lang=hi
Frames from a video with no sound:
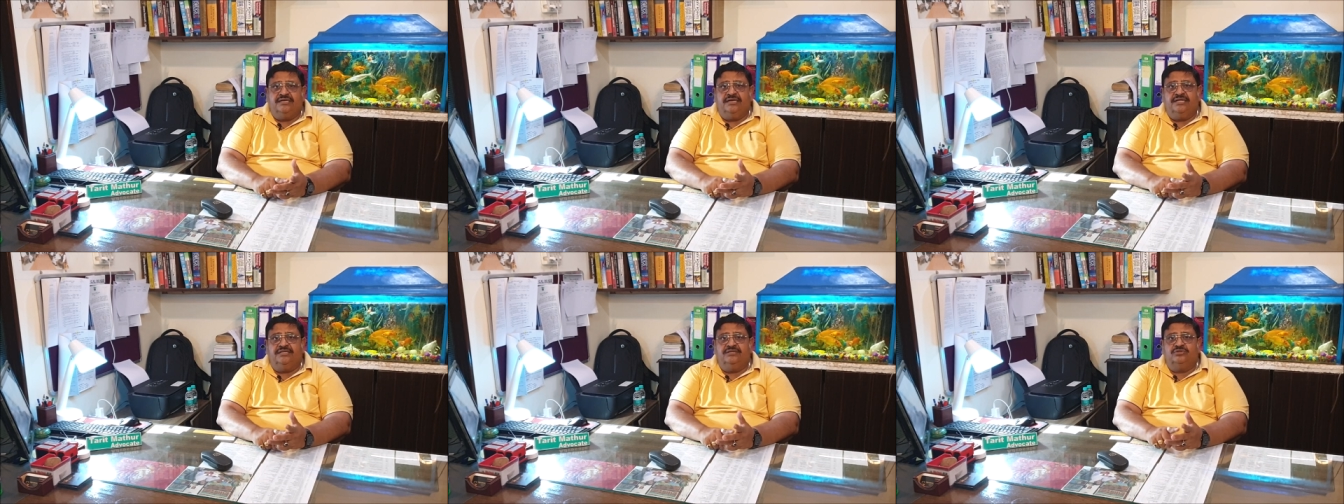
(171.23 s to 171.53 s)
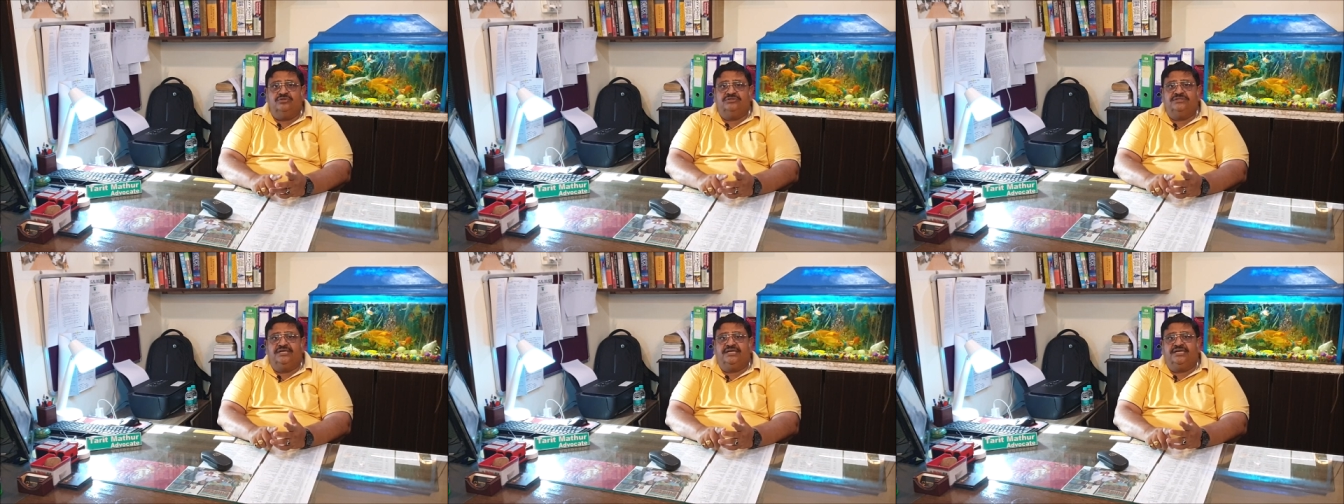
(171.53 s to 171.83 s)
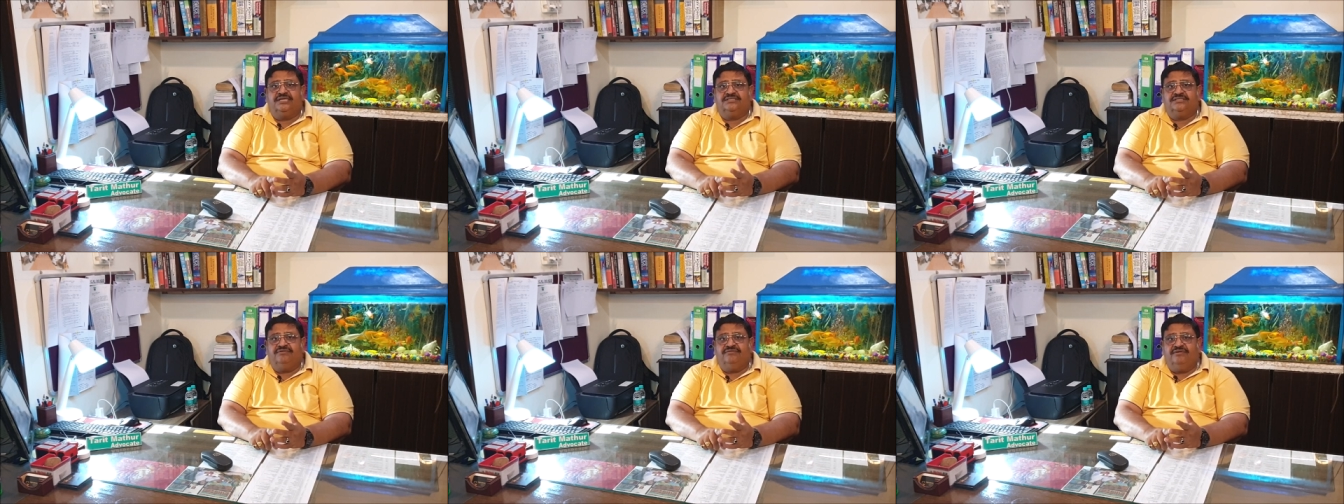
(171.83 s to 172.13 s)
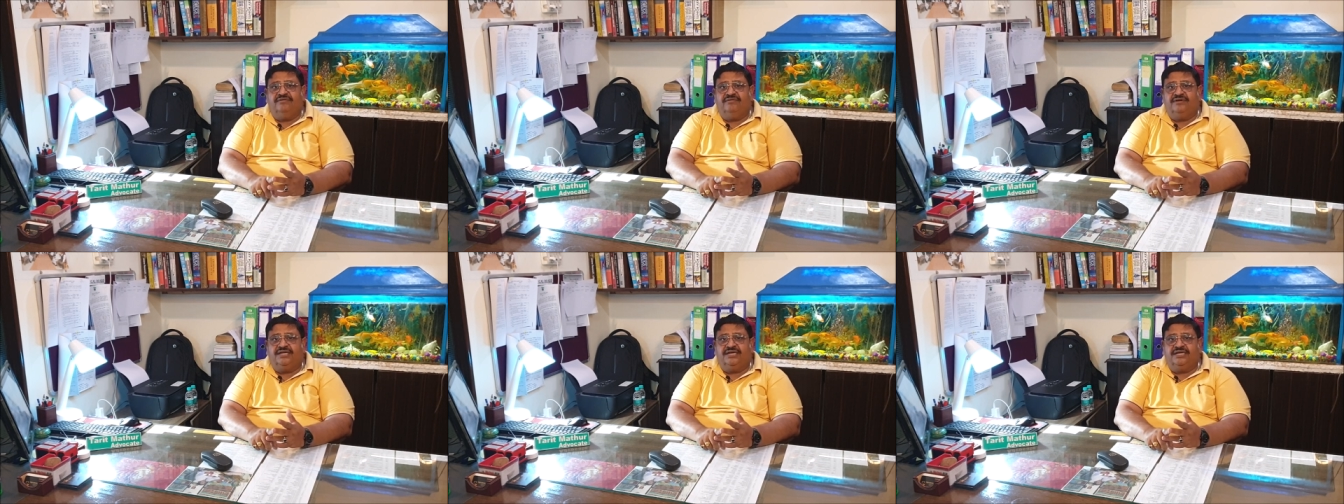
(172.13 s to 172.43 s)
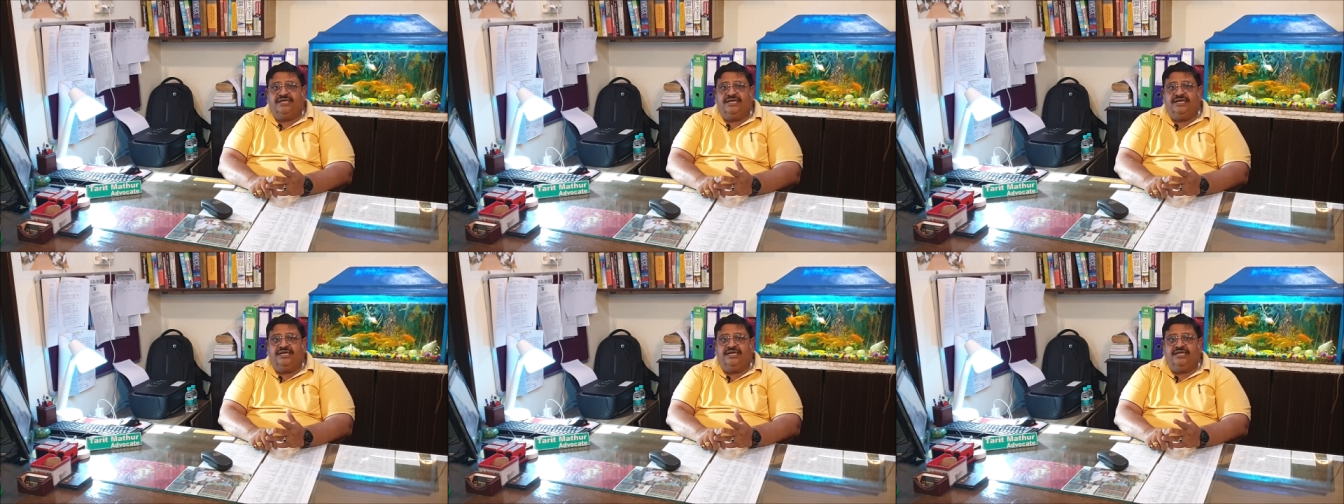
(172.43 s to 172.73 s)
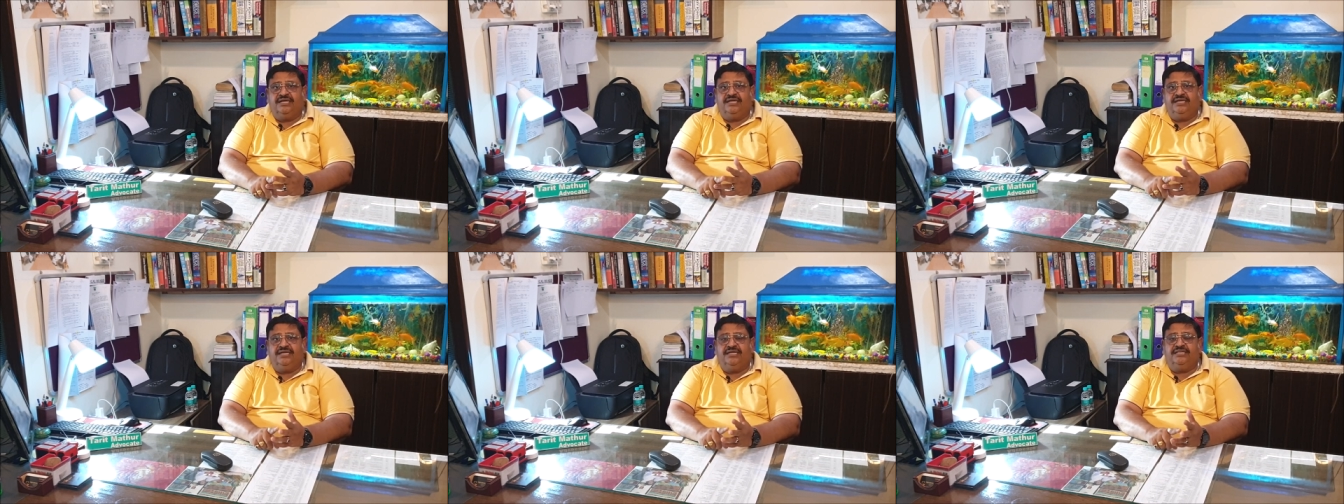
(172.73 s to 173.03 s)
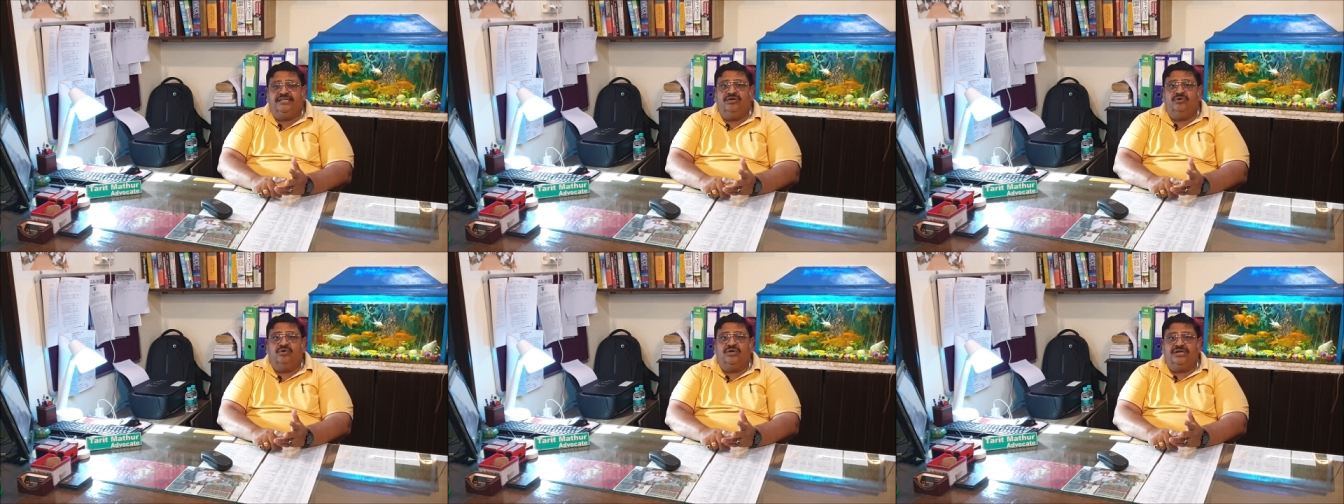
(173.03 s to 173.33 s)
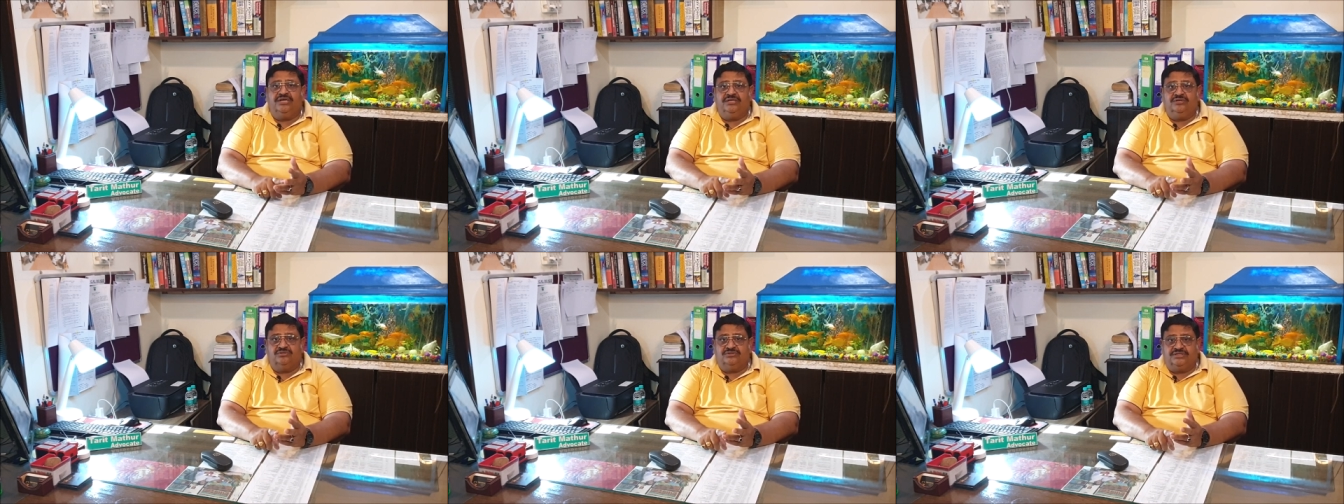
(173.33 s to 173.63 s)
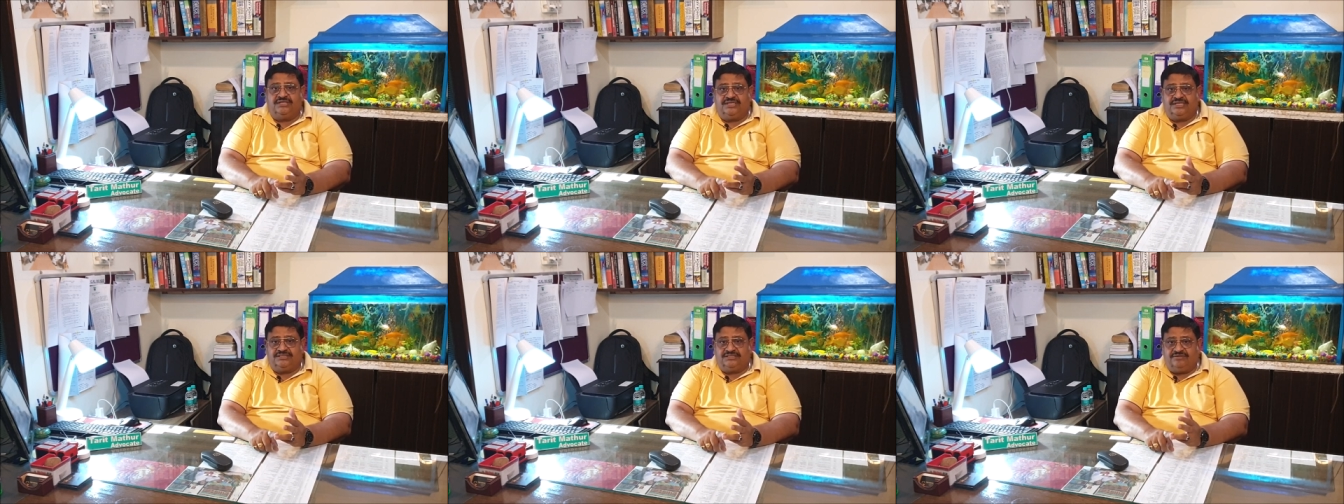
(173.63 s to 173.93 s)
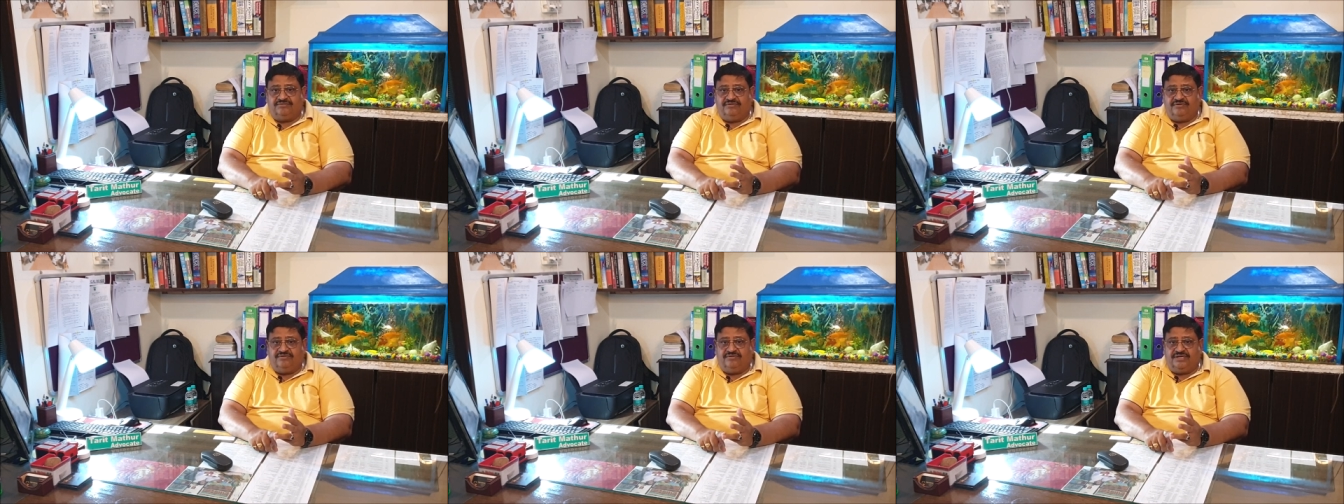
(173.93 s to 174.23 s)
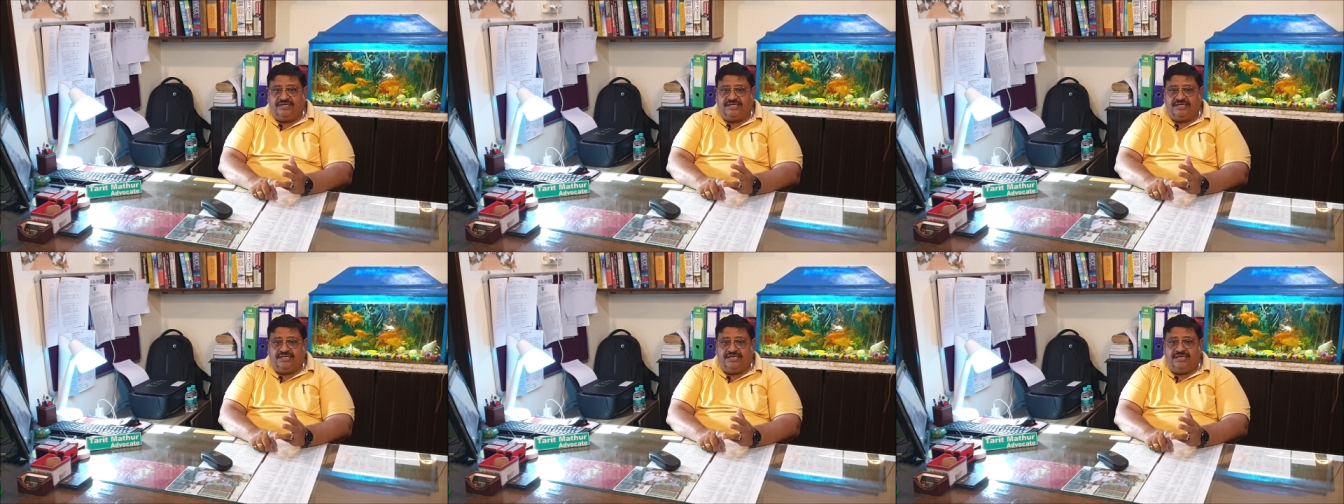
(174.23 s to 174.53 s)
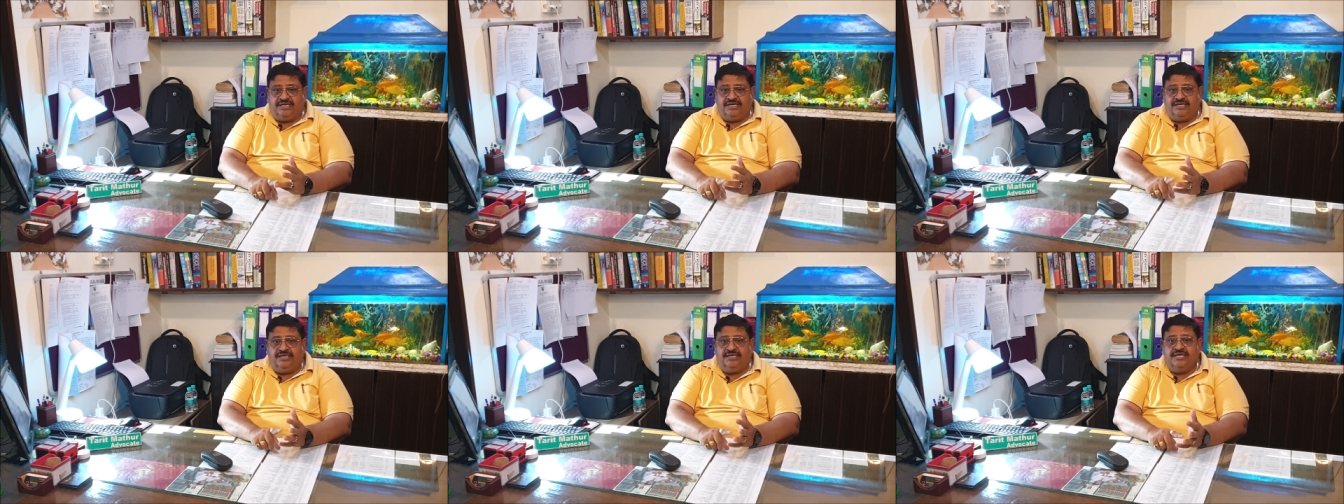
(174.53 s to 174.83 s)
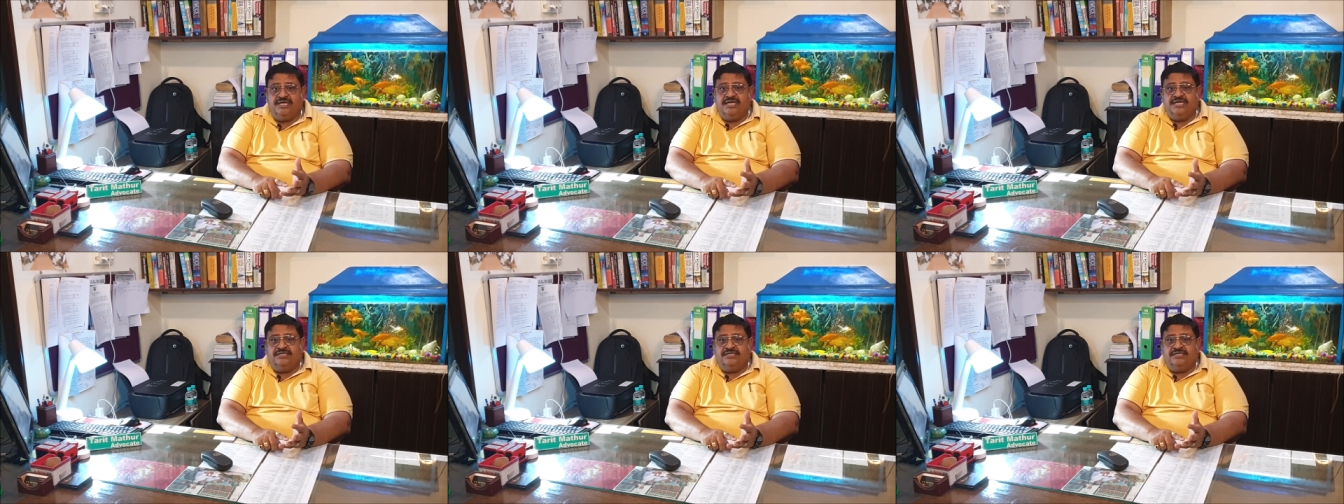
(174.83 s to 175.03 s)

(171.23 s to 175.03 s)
नंद उससे कैसा व्यवहार करेगी या देवरानी उससे कैसा व्यवहार करेगी